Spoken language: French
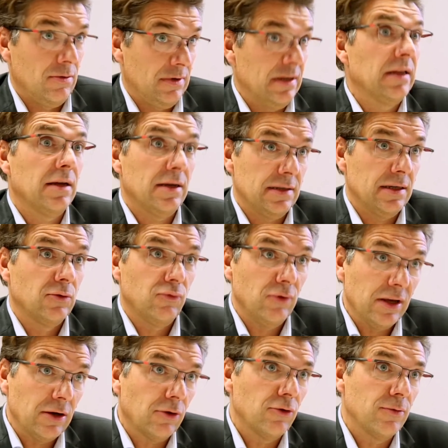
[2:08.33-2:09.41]
on s'adresse à tous
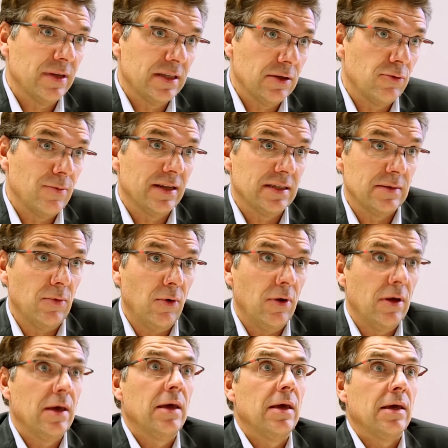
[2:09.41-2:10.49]
les corps de métier du bâtiment
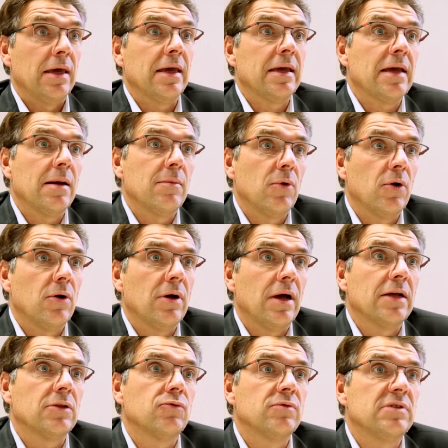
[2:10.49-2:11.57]
et également
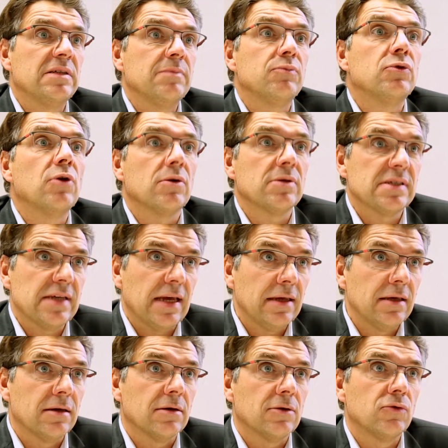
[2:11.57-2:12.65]
à tout type
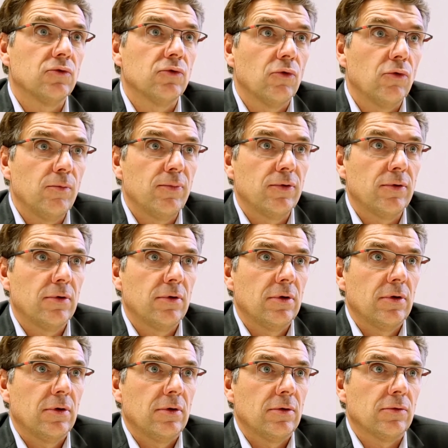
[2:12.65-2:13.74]
d'enseigne du groupe.
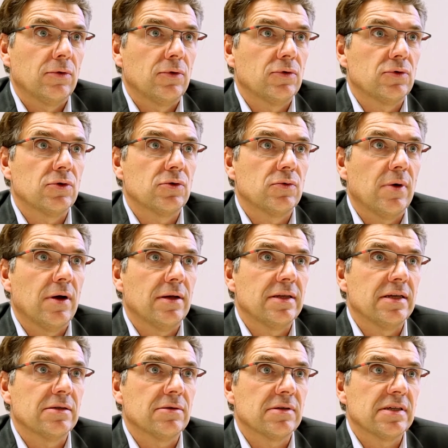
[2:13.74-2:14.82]
Donc que ce soit
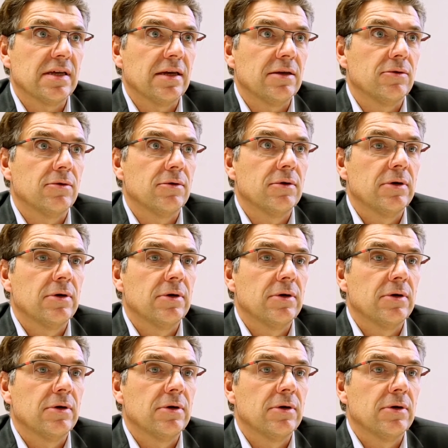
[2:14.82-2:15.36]
des enseignes